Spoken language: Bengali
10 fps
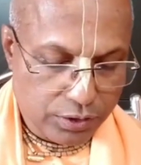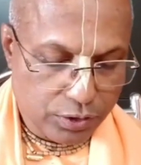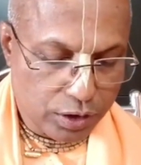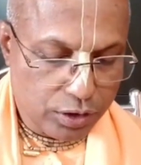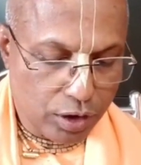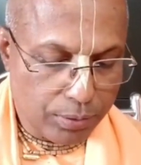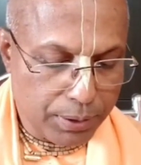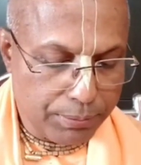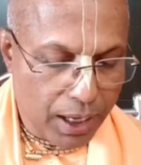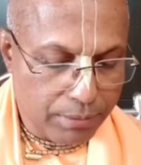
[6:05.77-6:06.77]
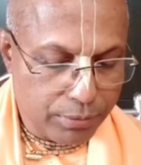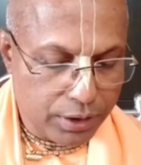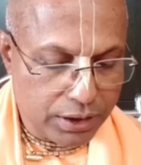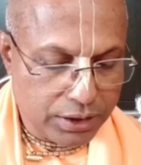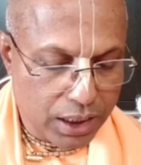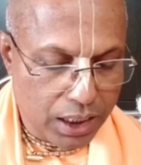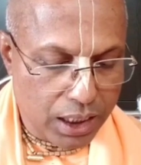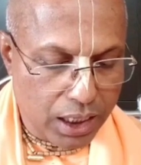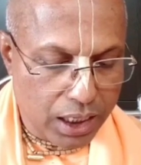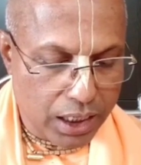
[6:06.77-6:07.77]
যদ্যপি ব্রাহ্মণী
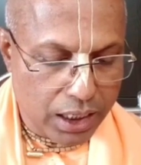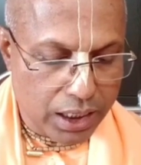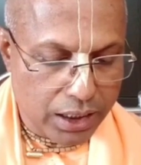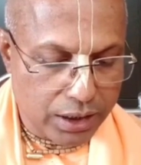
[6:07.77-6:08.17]
সেই